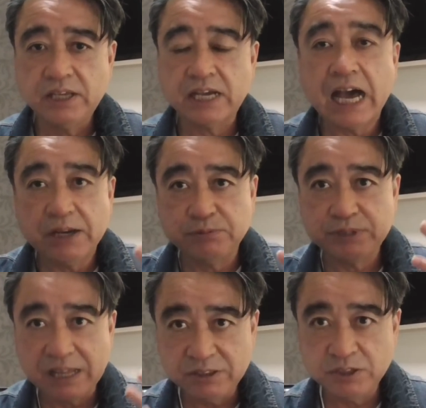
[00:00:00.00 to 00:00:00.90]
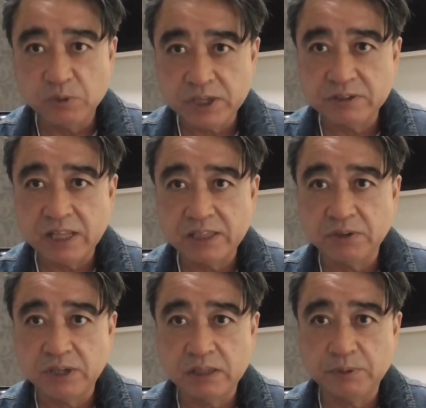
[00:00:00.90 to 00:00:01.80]
かかる負担っていうのは大きくなって
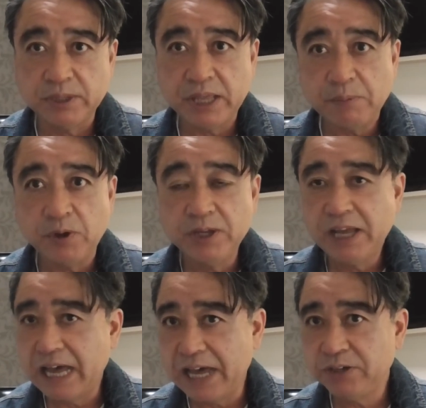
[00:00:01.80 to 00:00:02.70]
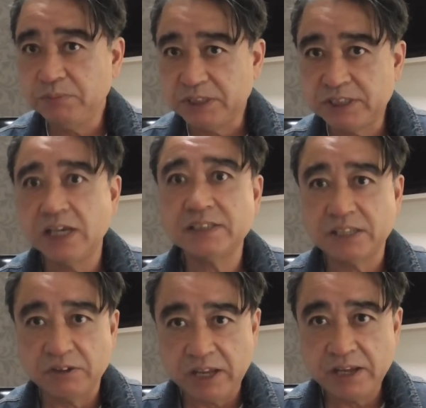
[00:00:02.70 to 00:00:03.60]
くるけどもでもある意味チャンス
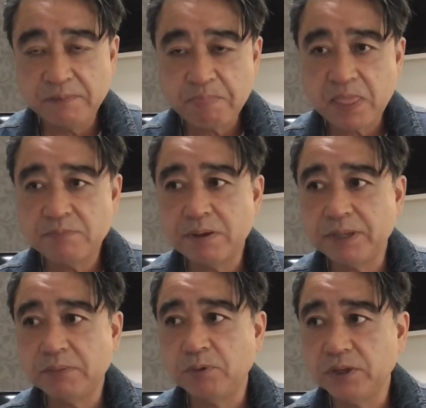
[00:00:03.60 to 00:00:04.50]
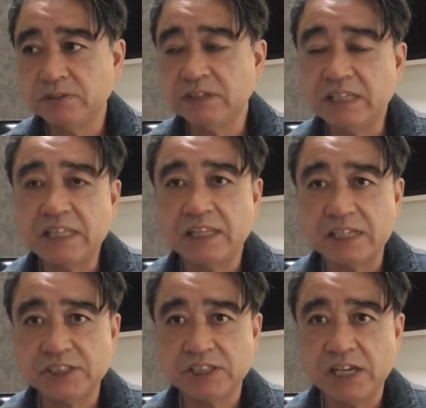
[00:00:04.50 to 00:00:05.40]
だよね今まで森君が出てい
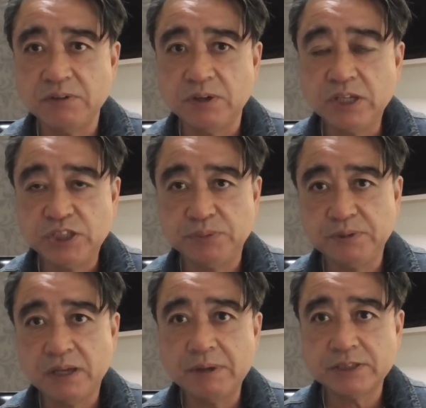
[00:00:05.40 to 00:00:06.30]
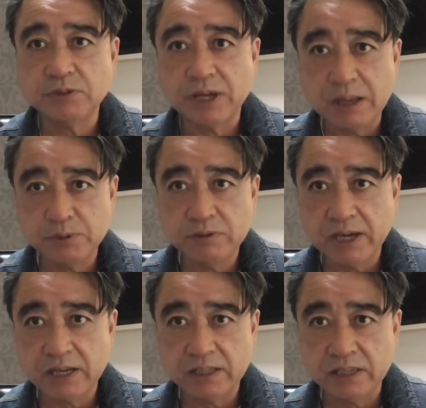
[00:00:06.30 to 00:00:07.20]
た試合を自分がマスクをかぶる
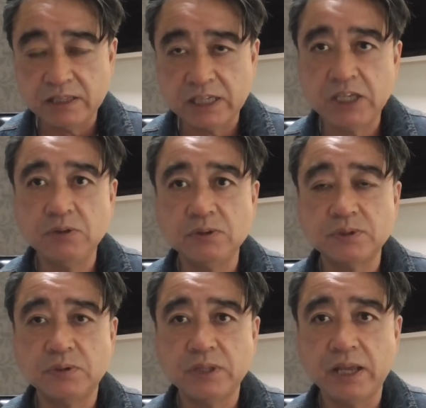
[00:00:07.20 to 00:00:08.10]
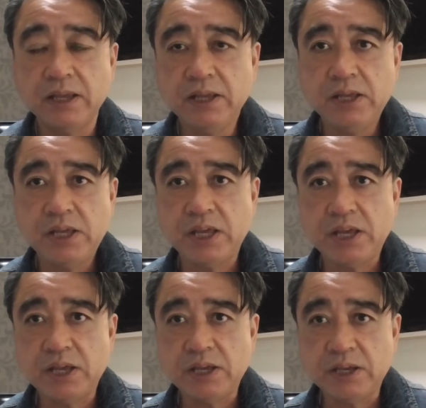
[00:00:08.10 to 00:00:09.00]
わけなんでで昨日そこで、
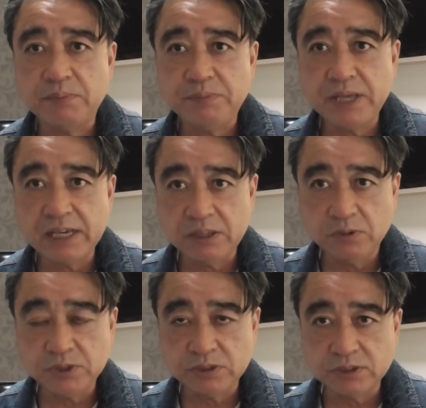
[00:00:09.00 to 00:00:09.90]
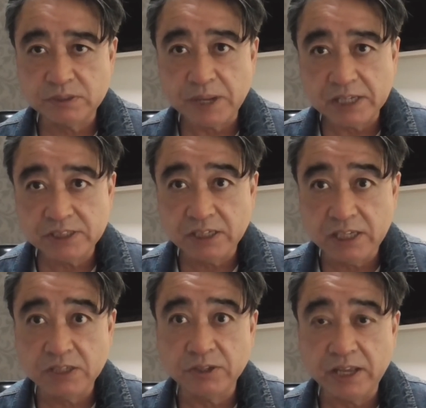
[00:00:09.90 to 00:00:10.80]
えー、宮城投手を素晴らしい
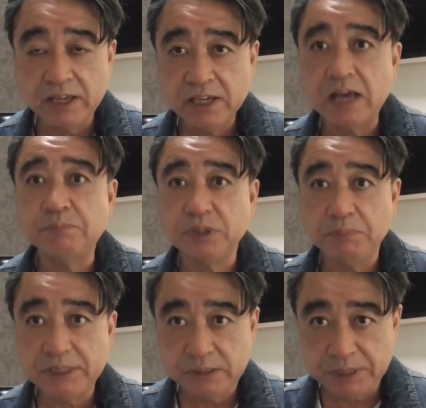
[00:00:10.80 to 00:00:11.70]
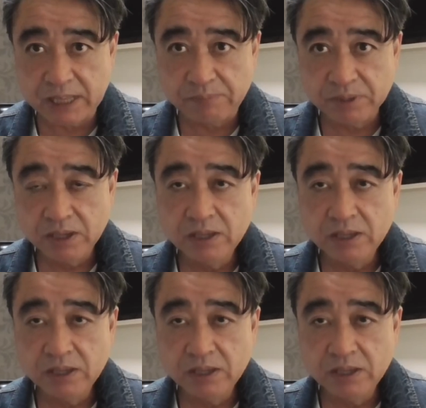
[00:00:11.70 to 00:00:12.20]
リードで完封に導いた。